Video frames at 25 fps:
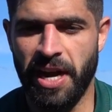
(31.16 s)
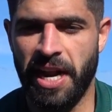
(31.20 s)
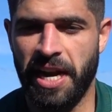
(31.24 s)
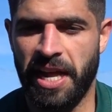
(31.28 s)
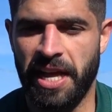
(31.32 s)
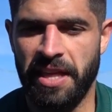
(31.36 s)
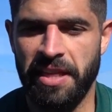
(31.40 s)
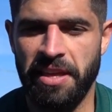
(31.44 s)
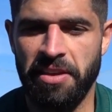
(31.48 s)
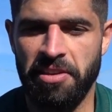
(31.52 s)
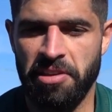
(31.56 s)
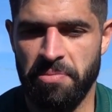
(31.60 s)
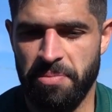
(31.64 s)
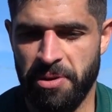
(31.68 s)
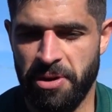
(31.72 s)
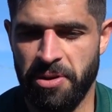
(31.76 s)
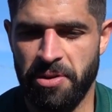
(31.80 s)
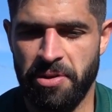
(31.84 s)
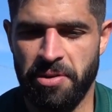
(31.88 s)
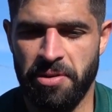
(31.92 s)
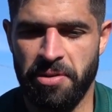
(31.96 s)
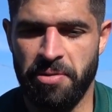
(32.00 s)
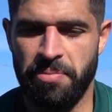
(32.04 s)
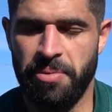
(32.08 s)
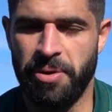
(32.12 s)
cargadillo,
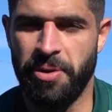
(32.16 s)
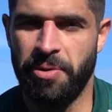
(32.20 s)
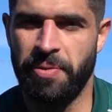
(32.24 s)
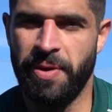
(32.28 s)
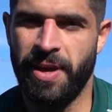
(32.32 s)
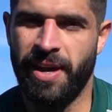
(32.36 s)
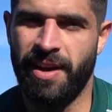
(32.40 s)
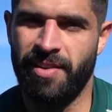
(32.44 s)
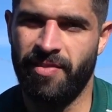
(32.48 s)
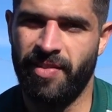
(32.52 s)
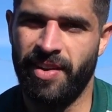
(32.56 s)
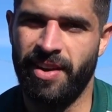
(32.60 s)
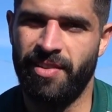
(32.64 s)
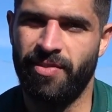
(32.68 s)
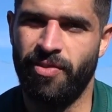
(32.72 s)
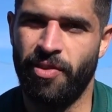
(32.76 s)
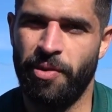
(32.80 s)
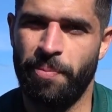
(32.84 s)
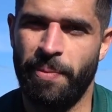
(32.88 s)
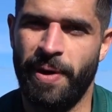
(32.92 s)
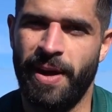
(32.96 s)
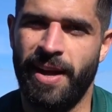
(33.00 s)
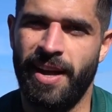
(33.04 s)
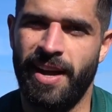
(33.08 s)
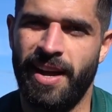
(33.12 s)
pero, pero bien, al final
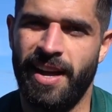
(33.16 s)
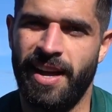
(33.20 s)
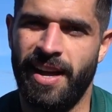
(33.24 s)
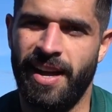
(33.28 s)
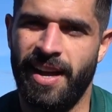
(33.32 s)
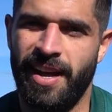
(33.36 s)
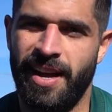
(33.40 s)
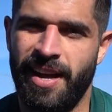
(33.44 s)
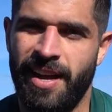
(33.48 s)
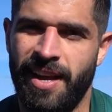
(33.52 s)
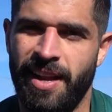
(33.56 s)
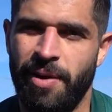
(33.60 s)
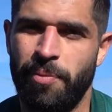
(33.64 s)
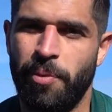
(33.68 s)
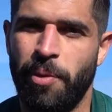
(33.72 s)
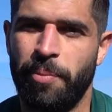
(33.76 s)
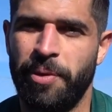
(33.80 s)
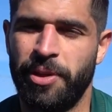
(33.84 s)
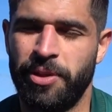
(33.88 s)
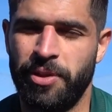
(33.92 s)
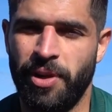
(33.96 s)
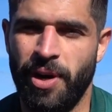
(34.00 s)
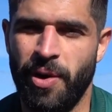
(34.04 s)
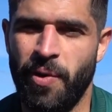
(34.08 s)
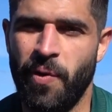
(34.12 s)
fue más el
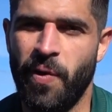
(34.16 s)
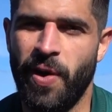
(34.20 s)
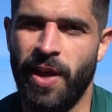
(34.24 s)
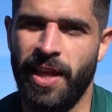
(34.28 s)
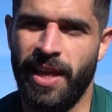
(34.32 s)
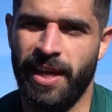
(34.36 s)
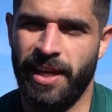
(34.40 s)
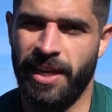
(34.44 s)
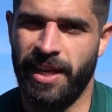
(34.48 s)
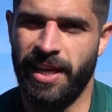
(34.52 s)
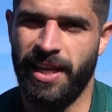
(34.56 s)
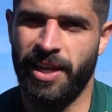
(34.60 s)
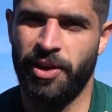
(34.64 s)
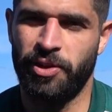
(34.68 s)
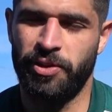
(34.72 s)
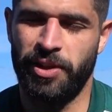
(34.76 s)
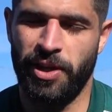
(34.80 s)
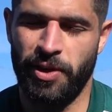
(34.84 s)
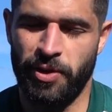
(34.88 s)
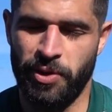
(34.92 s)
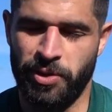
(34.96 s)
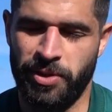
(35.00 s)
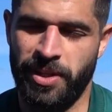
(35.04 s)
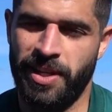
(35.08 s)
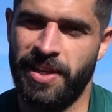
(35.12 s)
momento de la jugada que,
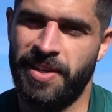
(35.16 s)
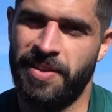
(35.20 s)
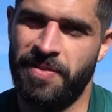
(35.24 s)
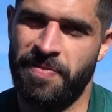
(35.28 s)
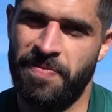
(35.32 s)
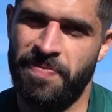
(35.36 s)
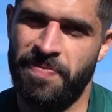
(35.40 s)
otra cosa.